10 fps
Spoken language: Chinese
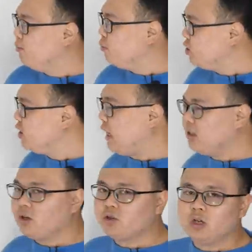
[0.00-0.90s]
得不是羊
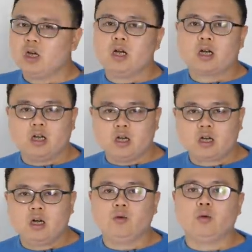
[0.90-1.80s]
角式可能
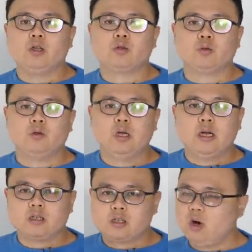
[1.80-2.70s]
更容易输，
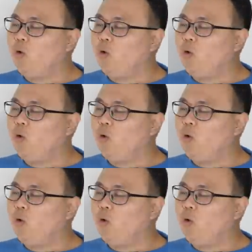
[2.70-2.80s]
这个